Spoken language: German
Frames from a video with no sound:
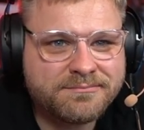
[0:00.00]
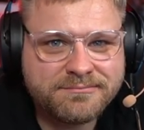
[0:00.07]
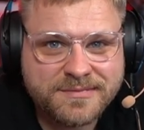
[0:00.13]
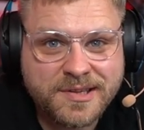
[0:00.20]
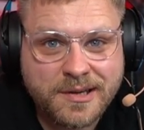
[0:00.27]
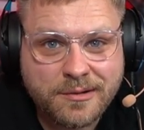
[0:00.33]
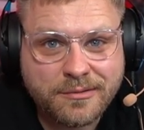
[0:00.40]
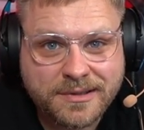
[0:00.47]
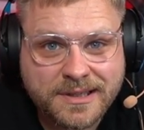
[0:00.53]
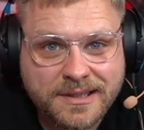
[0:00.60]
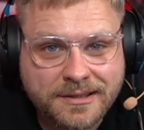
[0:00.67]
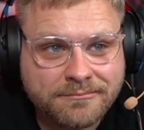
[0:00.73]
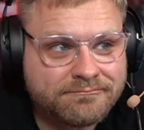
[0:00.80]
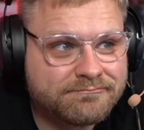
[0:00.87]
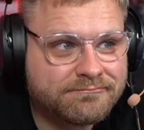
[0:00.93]
Theorie,
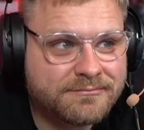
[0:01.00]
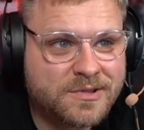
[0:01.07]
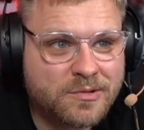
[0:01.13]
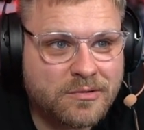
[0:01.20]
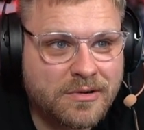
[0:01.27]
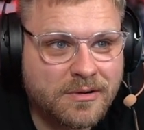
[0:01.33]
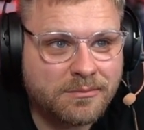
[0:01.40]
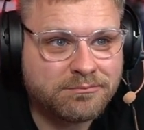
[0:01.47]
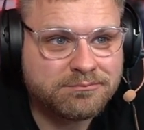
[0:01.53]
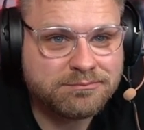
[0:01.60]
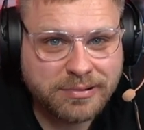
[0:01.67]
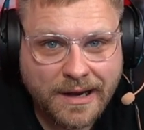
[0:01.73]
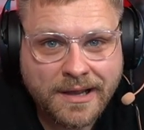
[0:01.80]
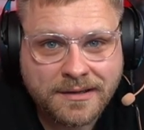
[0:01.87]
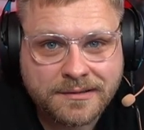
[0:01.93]
zur
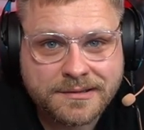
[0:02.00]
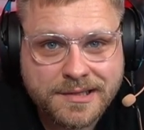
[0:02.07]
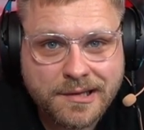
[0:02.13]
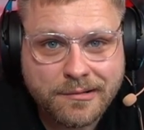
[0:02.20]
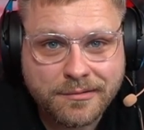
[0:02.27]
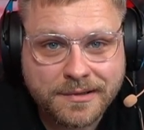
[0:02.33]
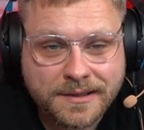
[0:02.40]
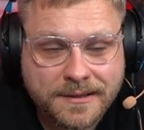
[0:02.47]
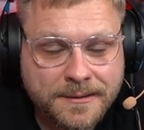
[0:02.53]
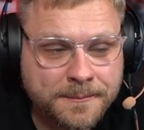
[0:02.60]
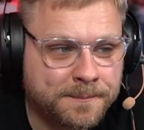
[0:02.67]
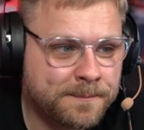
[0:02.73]
blanken Theorie.